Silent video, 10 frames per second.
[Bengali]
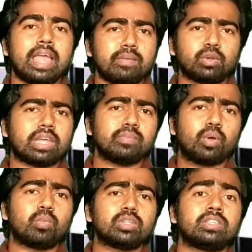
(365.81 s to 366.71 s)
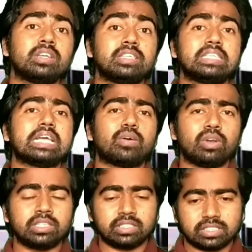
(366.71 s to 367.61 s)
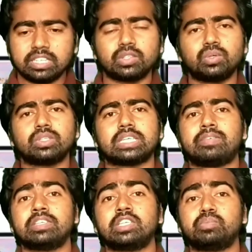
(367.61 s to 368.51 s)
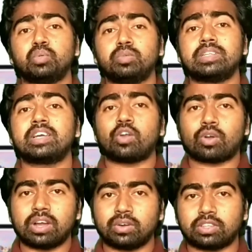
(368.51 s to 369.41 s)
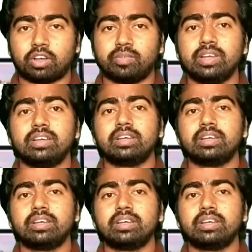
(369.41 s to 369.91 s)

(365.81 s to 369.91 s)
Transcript: এবং তার পরবর্তীতে তিনি চিন্তা করলেন যে যেহেতু হচ্ছে আমাদের সে পুঁজিবাদীকে রক্ষা করতে হবে